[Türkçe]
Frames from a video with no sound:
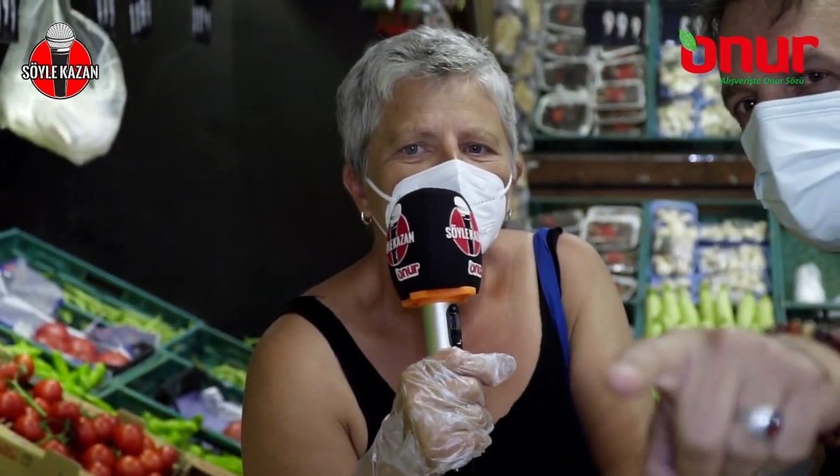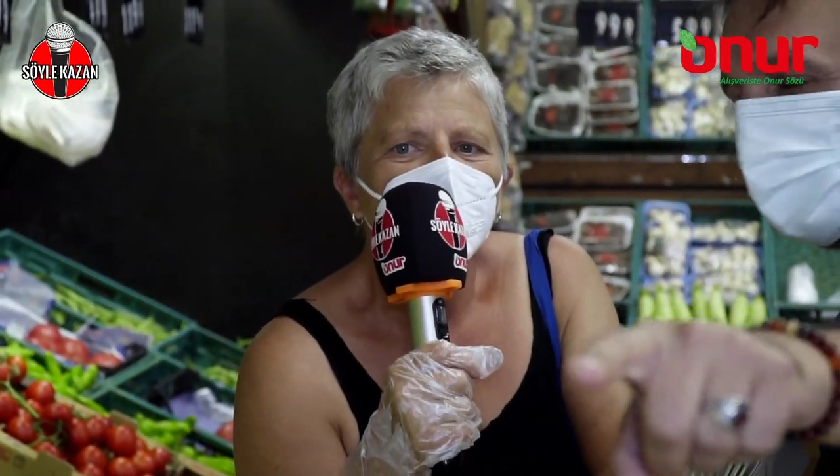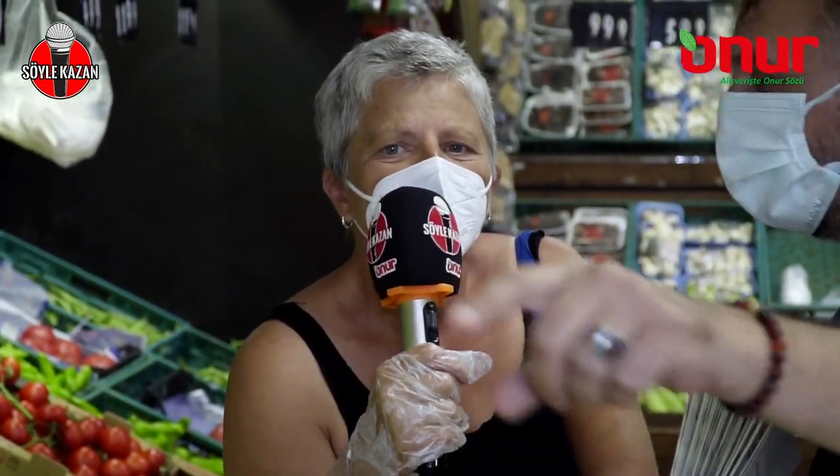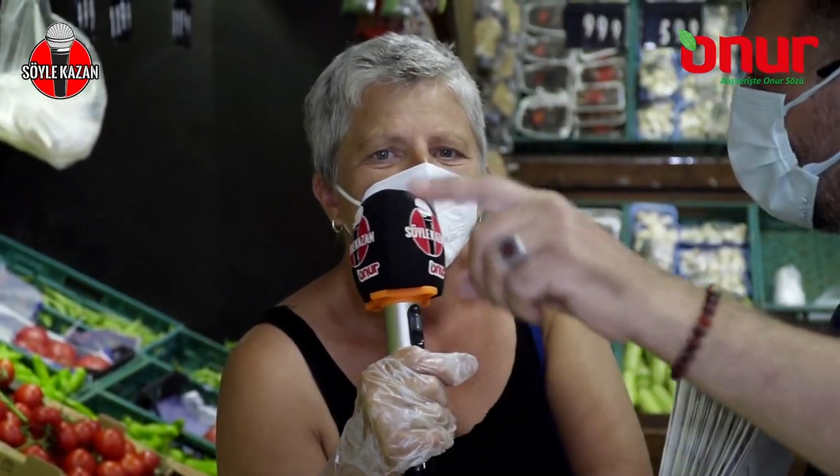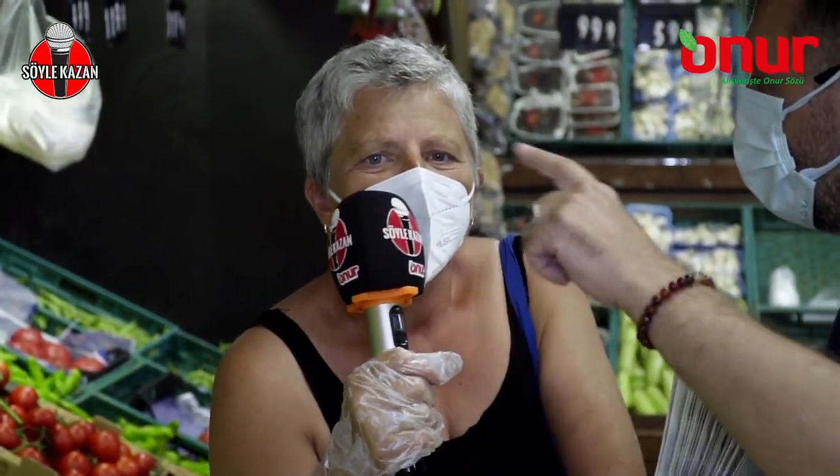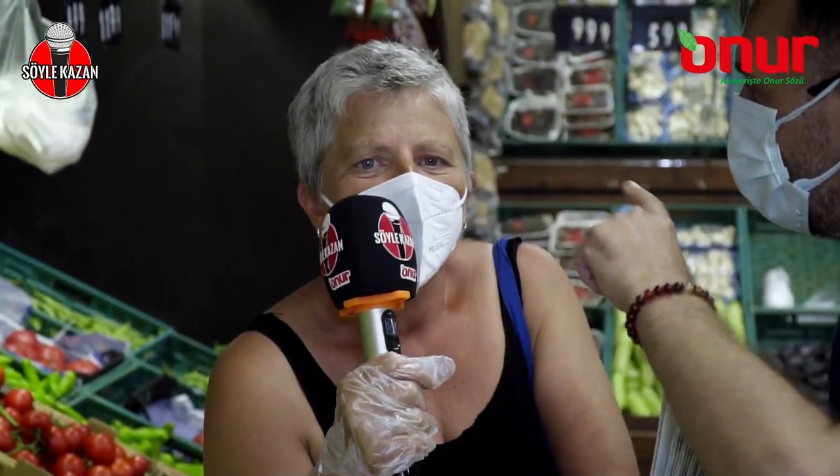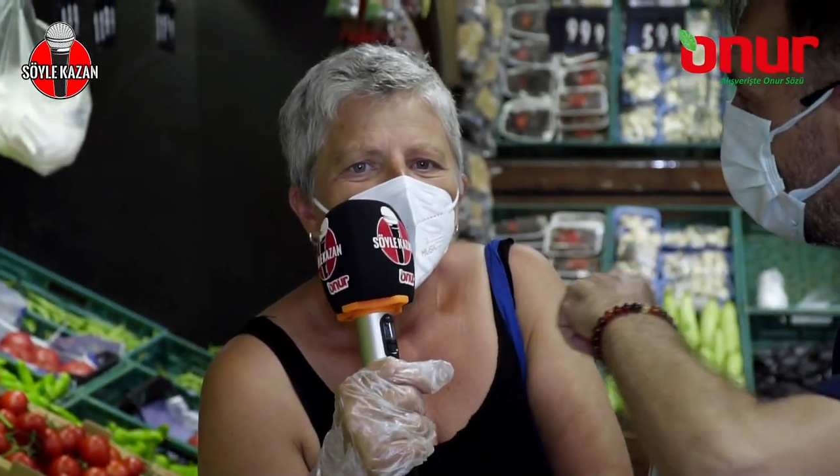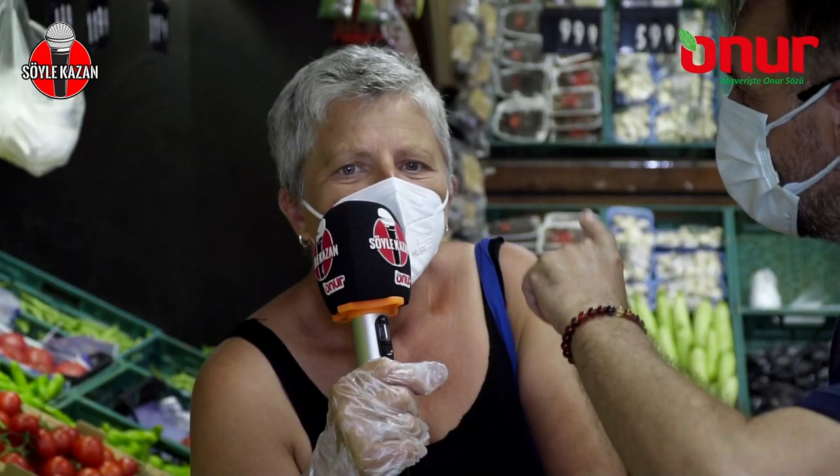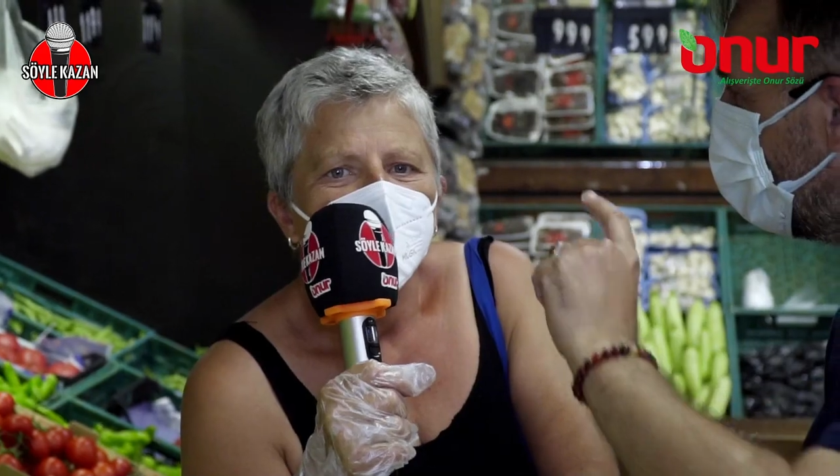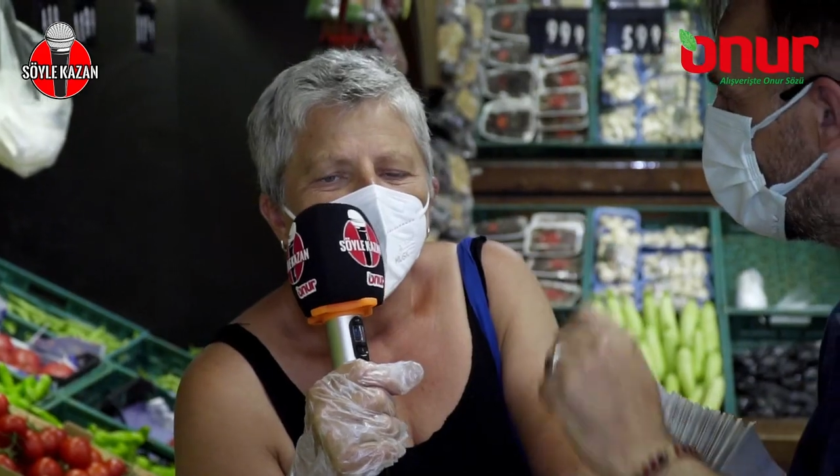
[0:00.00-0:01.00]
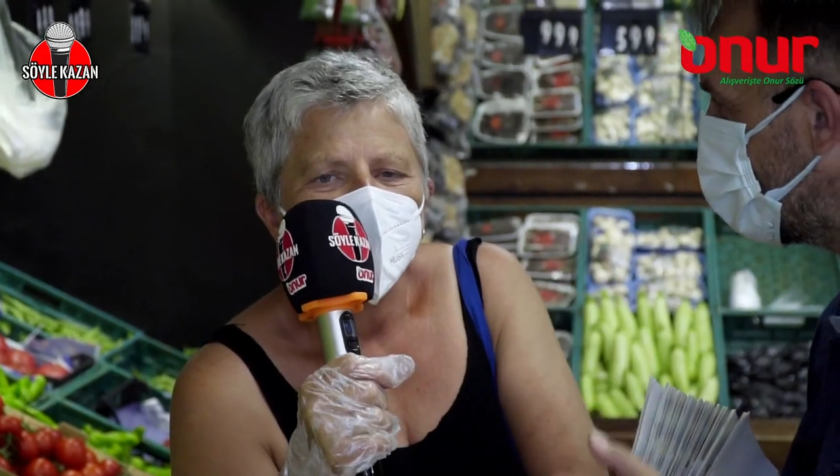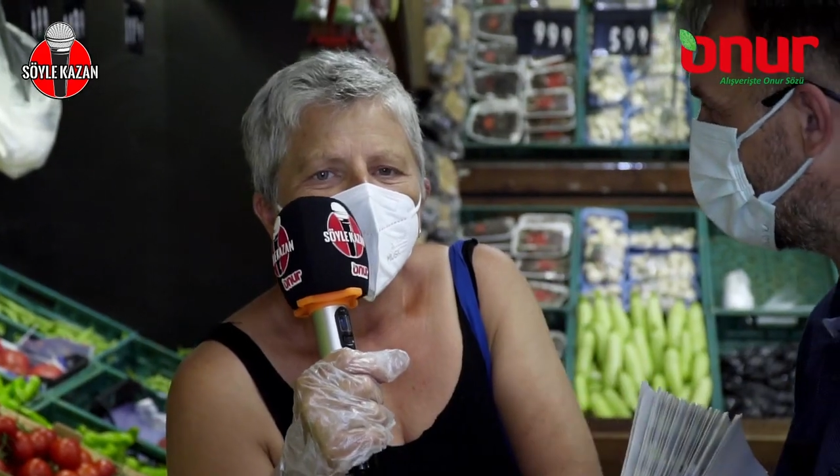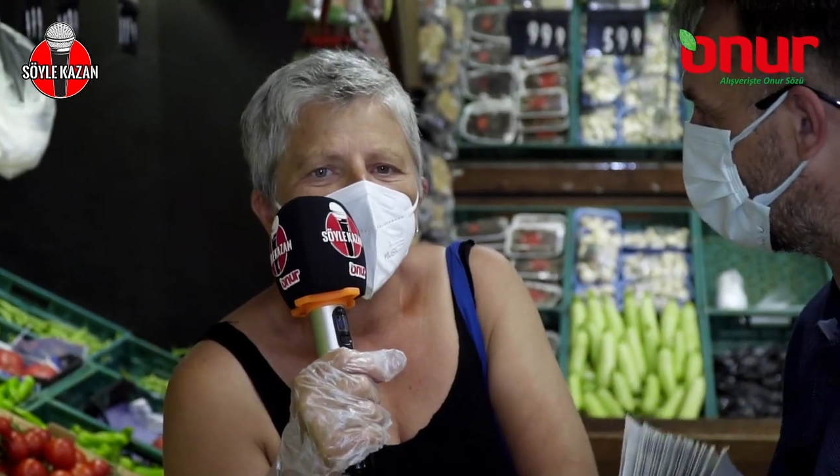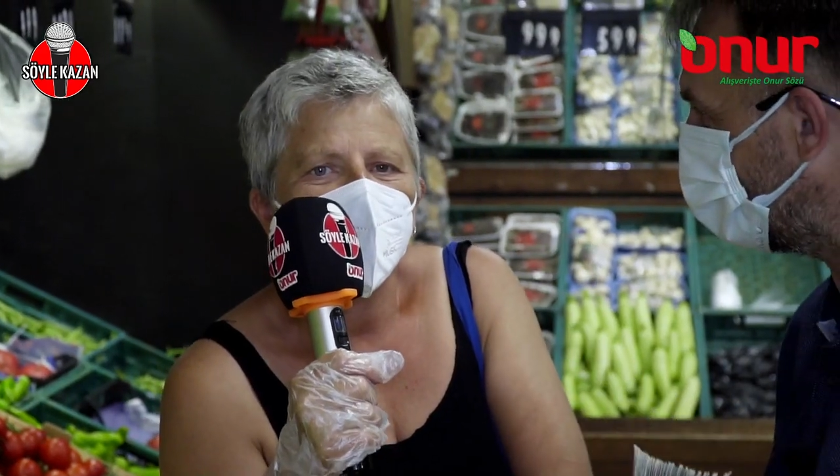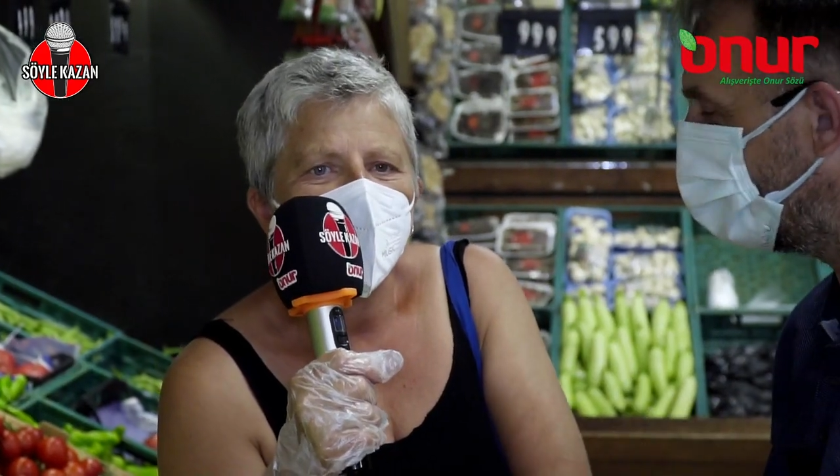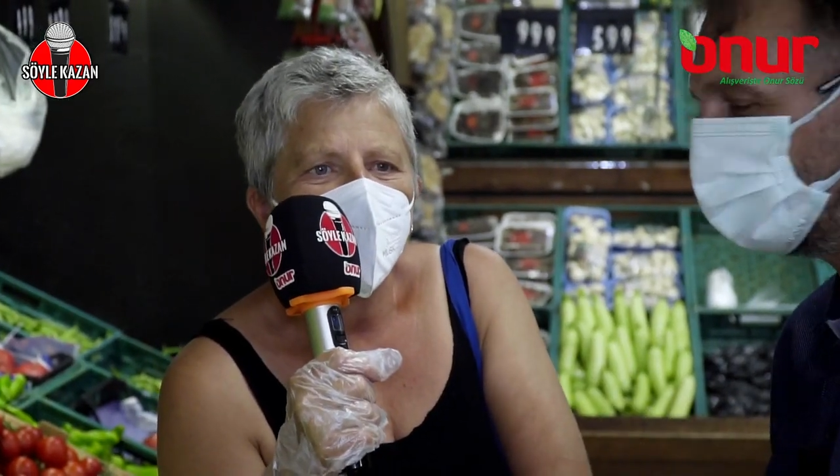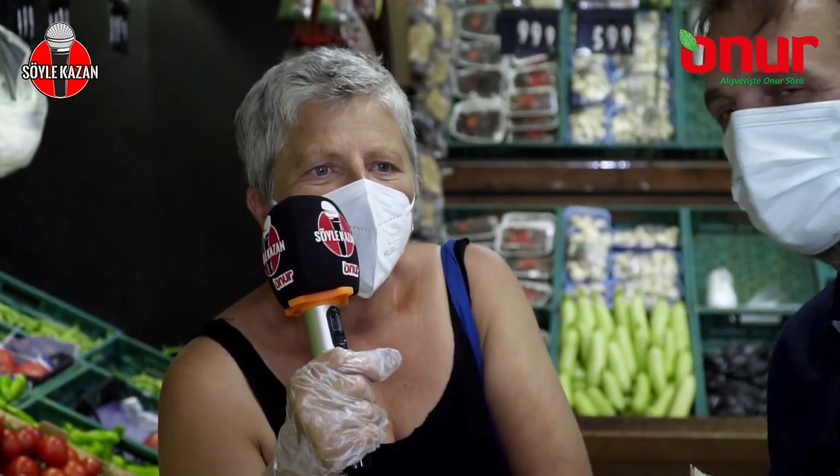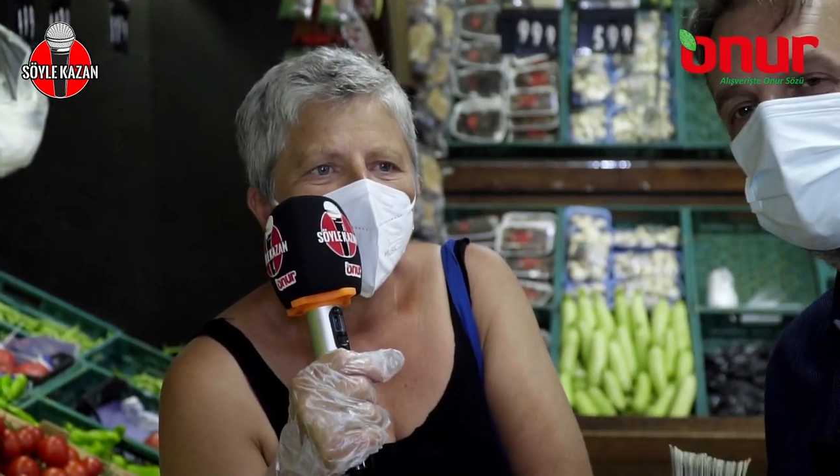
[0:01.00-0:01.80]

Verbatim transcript: söyleyin. Bin lirayı kazanın. Tamam.